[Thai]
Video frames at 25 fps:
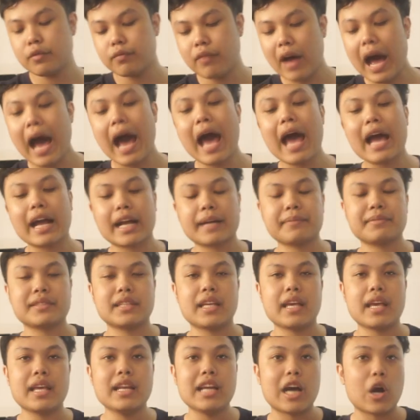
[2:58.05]
ฟ้ากับสี
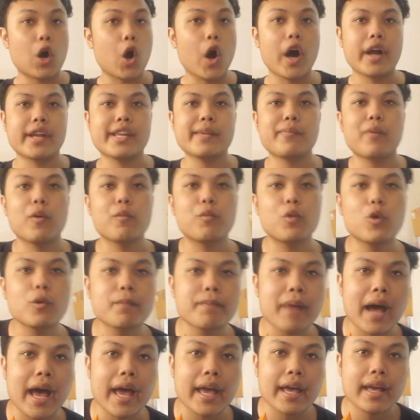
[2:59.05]
เหลืองอ่อนที่ผมพูดไป